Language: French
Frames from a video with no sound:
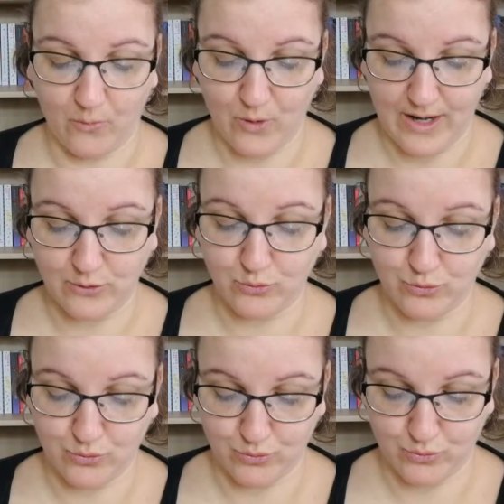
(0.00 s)
voilà,
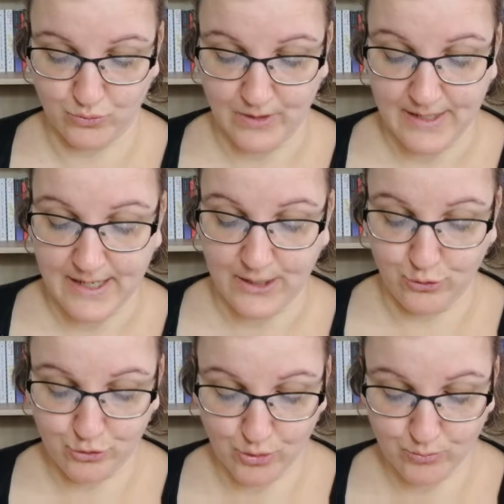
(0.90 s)
donc
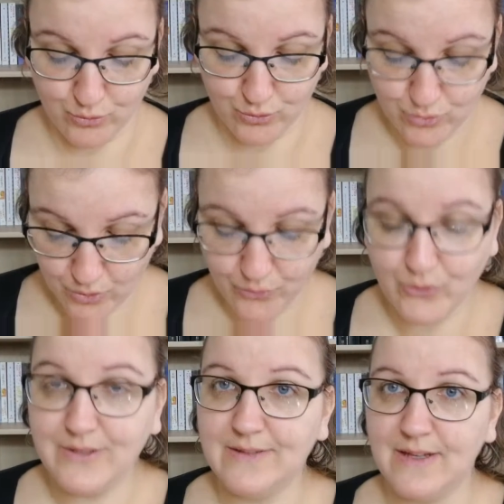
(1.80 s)
le tome 2
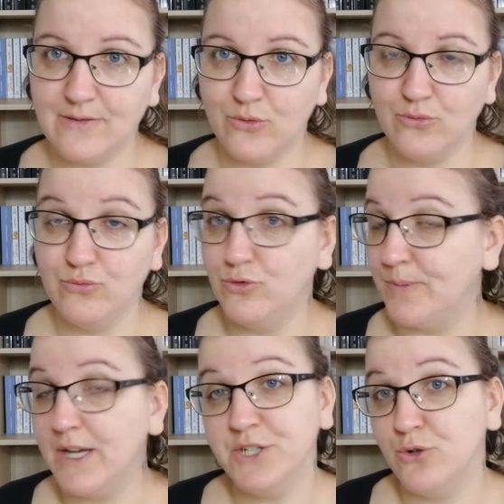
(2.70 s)
faisait 512
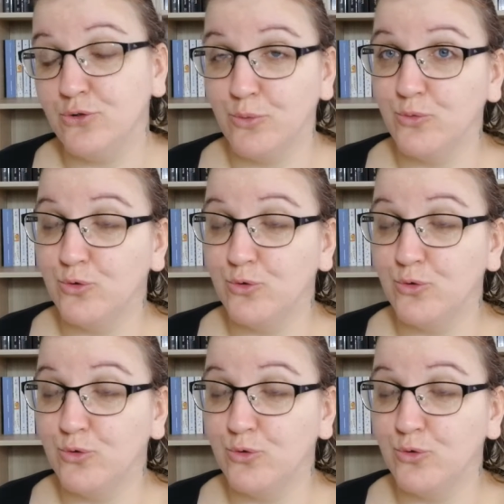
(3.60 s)
pages, le